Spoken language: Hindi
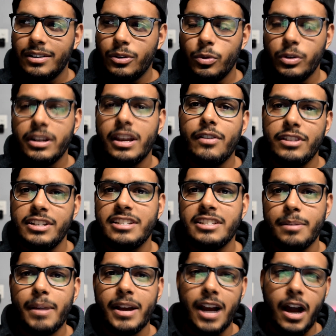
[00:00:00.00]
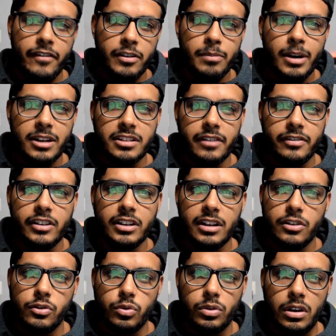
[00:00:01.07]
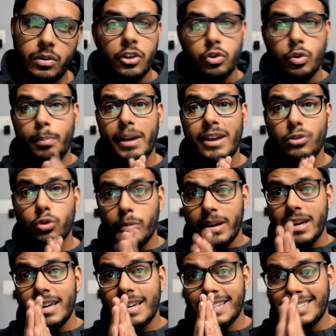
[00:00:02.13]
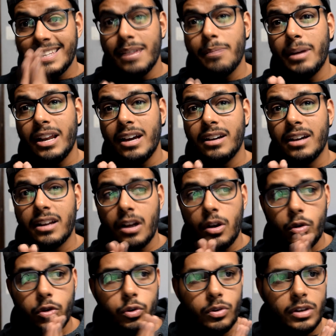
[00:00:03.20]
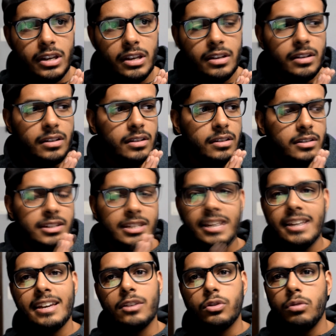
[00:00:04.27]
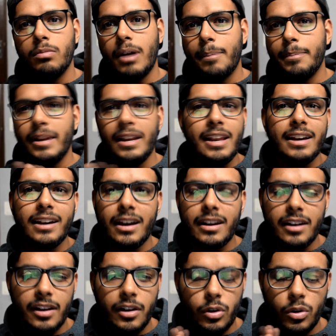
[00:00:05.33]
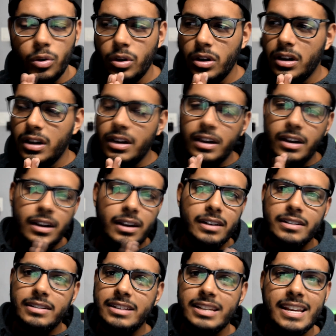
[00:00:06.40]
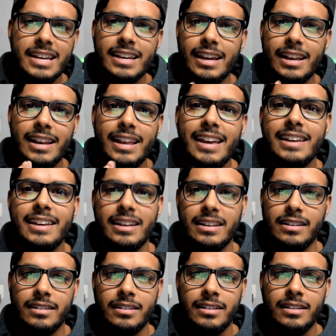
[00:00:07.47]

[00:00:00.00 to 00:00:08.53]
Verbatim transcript: उनके वजह से मैं काफ़ी बार सफ़र कर चुका हूँ तो मैं तुम्हें इसलिए मना कर रहा हूँ क्योंकि ठीक है तुम अपने लिए कर रहे हो ठीक है लेकिन